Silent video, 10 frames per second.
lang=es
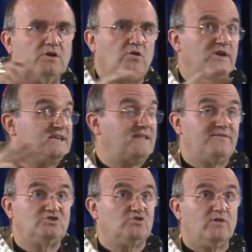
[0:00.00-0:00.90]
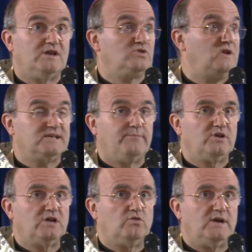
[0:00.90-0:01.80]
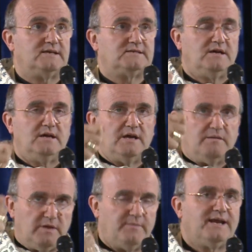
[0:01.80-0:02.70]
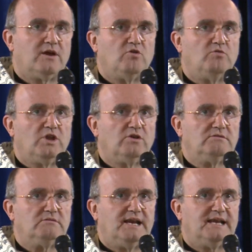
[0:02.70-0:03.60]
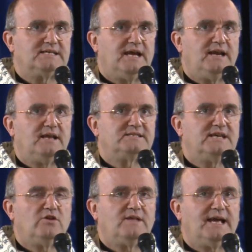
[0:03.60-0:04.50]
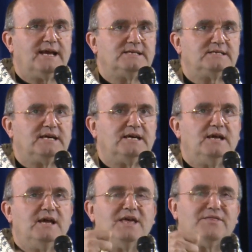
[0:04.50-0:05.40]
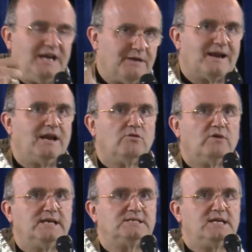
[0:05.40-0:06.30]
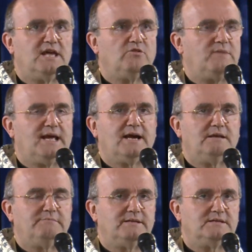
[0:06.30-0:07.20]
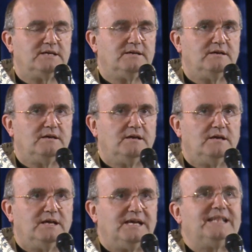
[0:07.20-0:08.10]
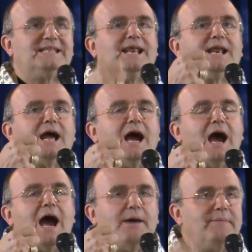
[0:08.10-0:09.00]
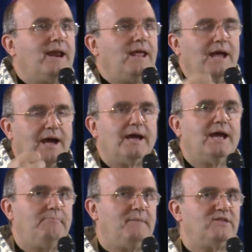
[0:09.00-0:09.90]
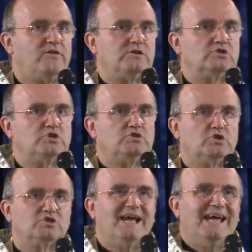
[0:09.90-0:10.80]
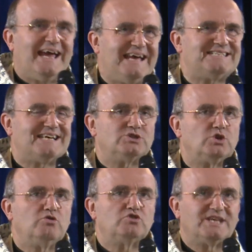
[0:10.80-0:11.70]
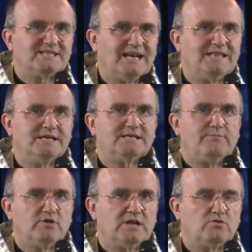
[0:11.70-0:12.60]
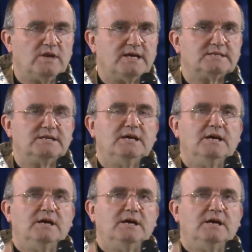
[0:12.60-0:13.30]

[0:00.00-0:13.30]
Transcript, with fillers: Luego ya está dicho cuáles son las apoyaturas. Vivir en comunión en, el seno de la Iglesia, celebrar la Eucaristía dominicalmente y tener a María en medio de nosotros. Esas son nuestras grandes apoyaturas.